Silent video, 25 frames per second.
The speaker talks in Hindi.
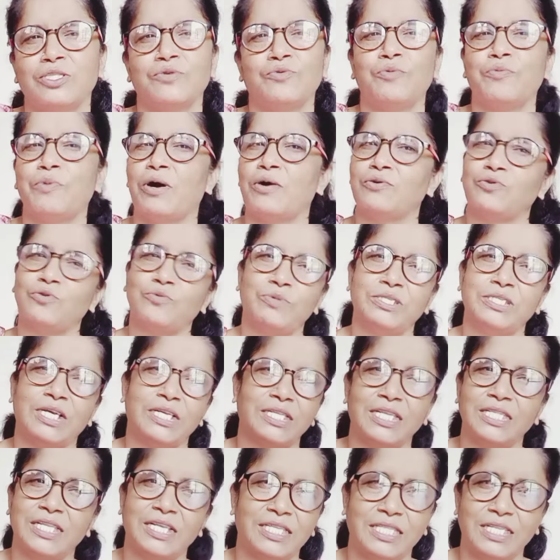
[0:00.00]
वो भाव तुम्हें
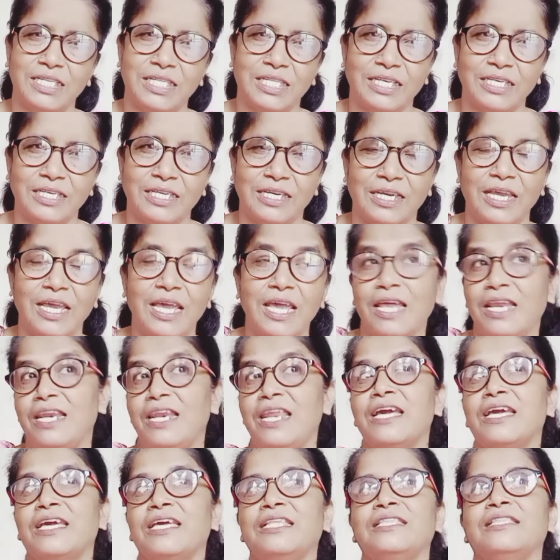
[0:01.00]
ज़्यादा देती नहीं है
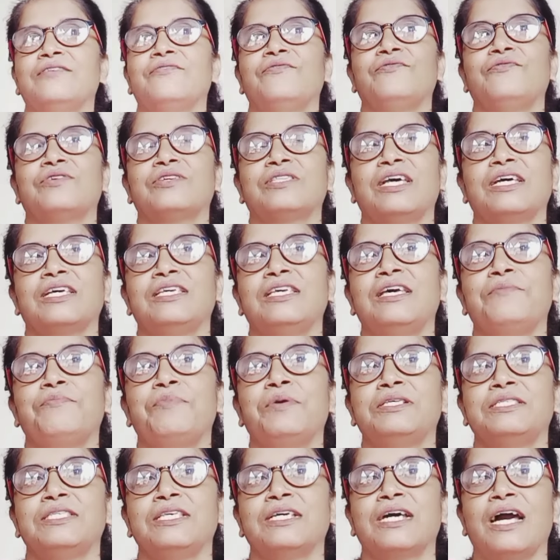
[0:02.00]
लेकिन तकिए पे
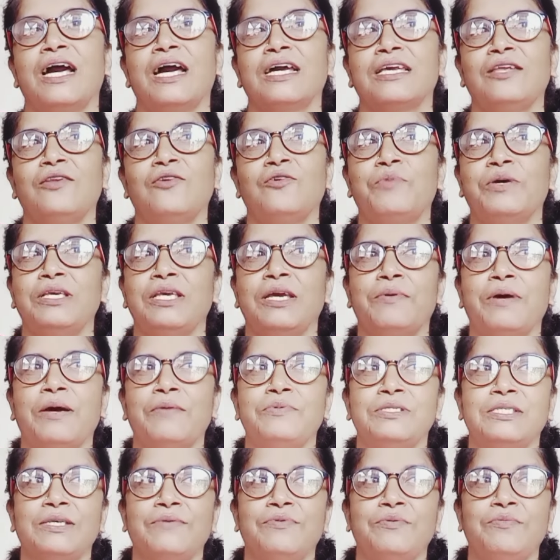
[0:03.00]
इसने कहा कि लो भैया
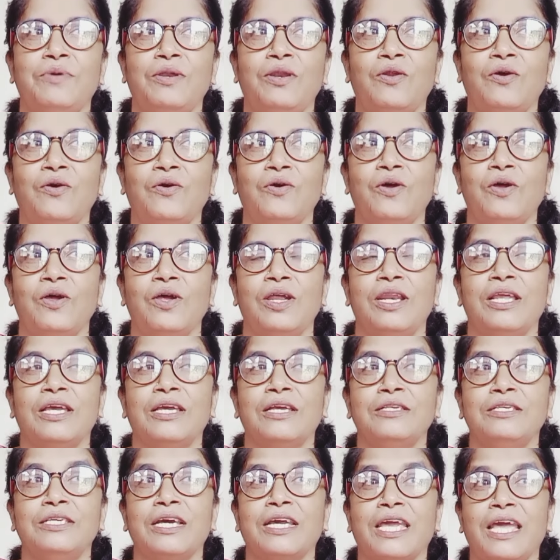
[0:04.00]
भाभी से भी मिल लो
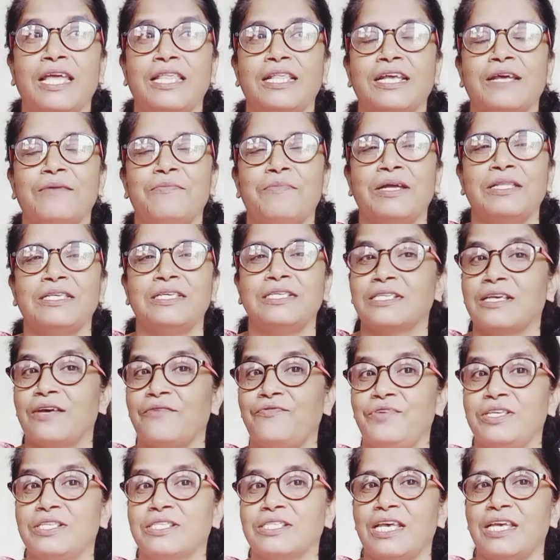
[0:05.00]
लेकिन ये कहने के बाद इसका
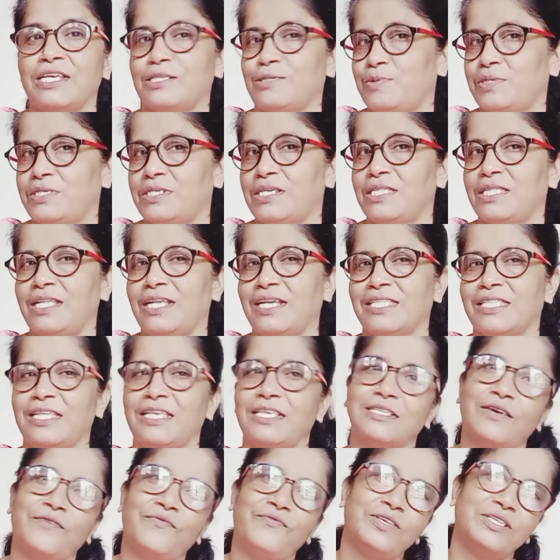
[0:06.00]
फेस का एक्सप्रेशन देखते
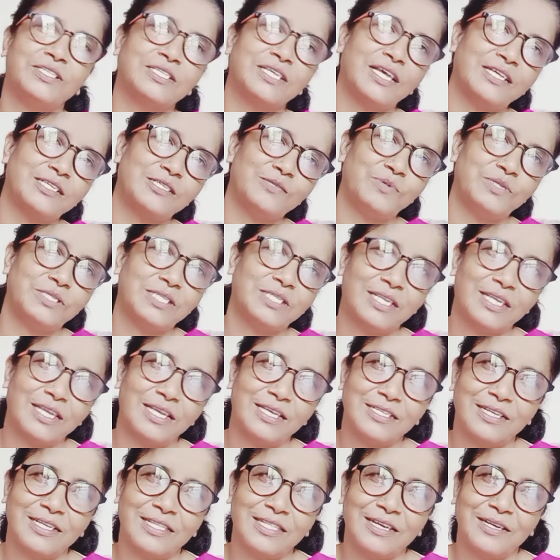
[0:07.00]
इसका फेस का एक्सप्रेशन
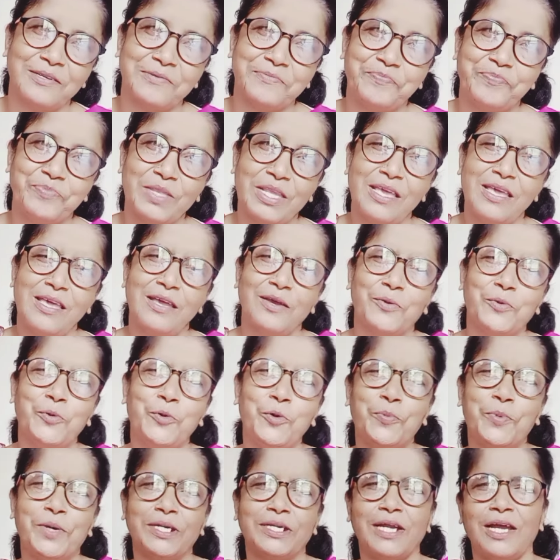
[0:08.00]
कैसा
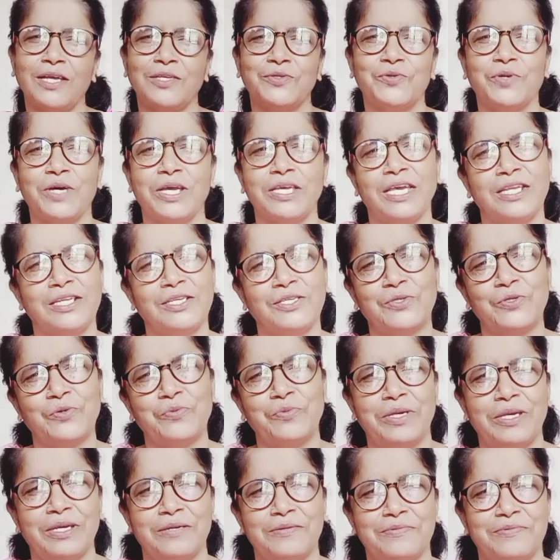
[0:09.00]
खूब खटास हो गई है रिश्तों
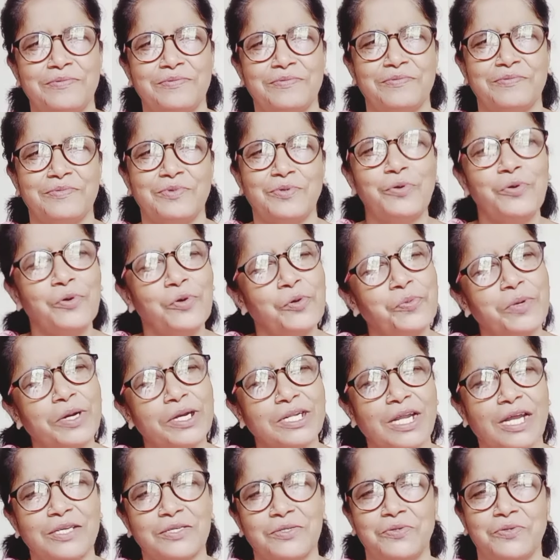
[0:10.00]
में अब खूब
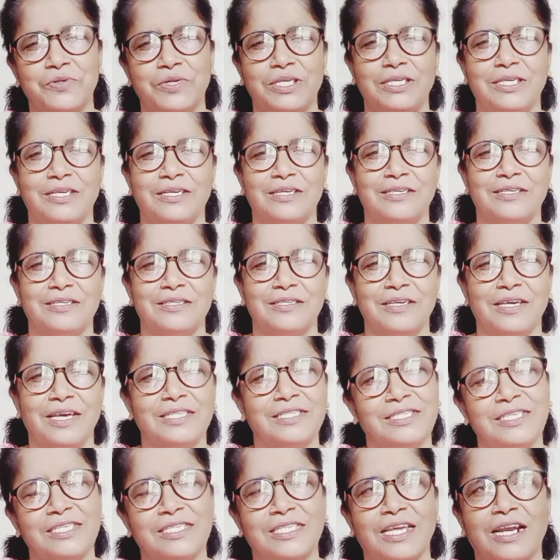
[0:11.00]
खटास हो गई है
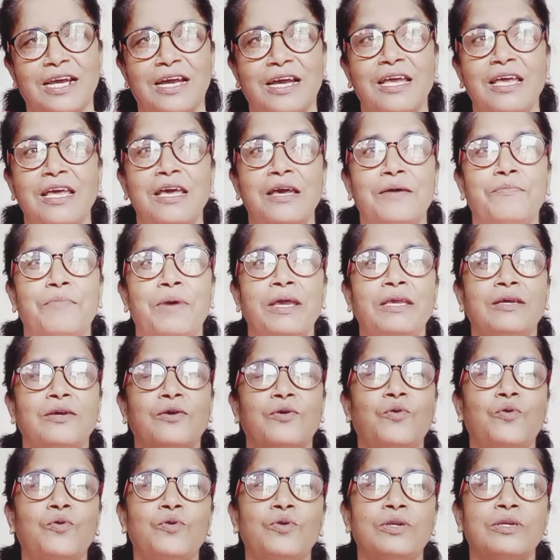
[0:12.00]
अच्छी तरह भाई
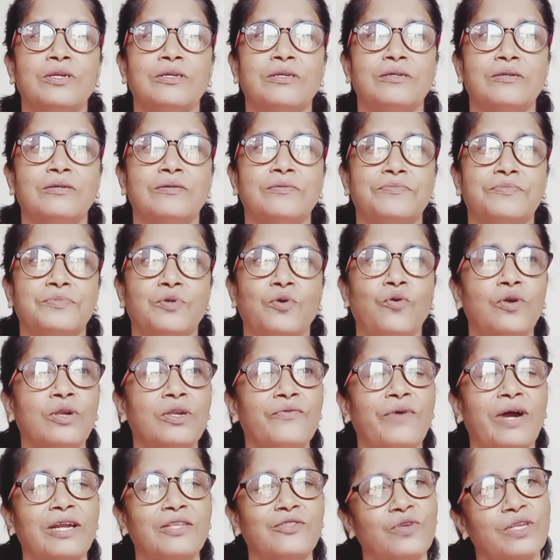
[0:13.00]
कोल्ड कोल्ड
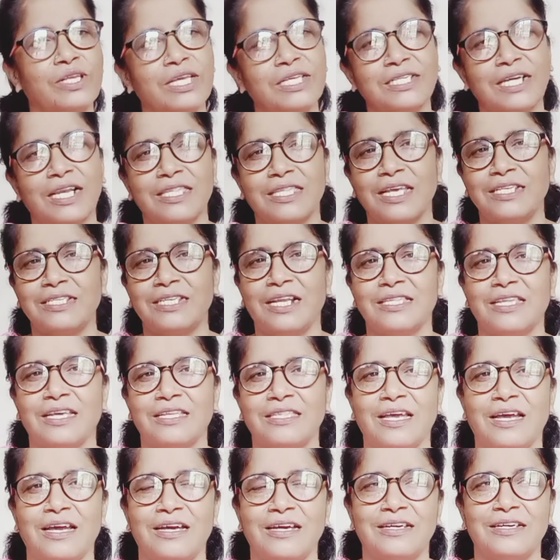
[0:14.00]
वार तो इनके चलता ही चलता
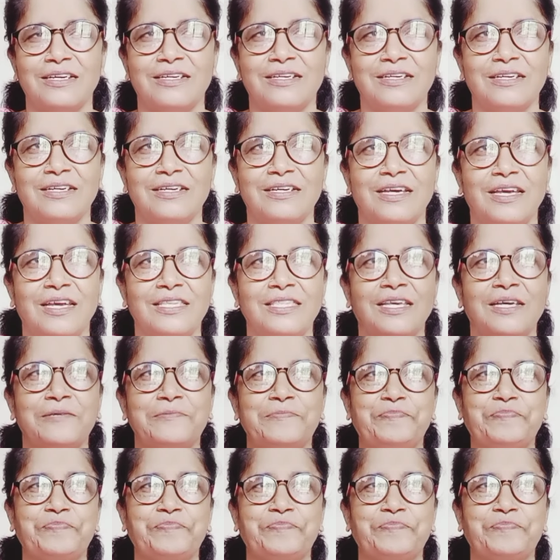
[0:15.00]
था है ना